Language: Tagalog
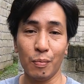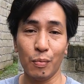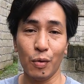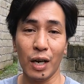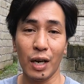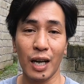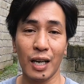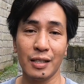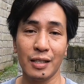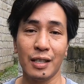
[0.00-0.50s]
yung
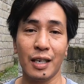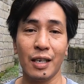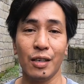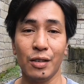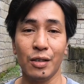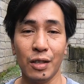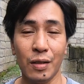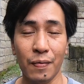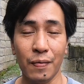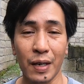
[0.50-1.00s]
pula, tsaka
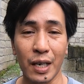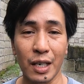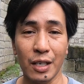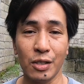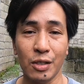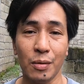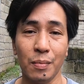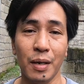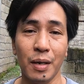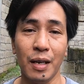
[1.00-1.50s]
yung
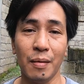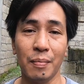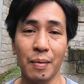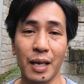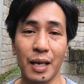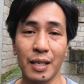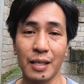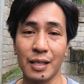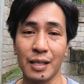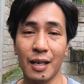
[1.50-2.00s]
notification bell
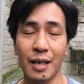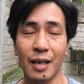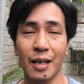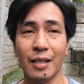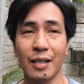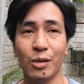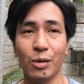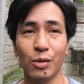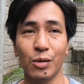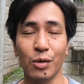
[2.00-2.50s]
para
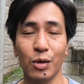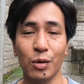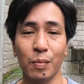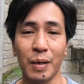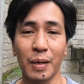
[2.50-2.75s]
sa susunod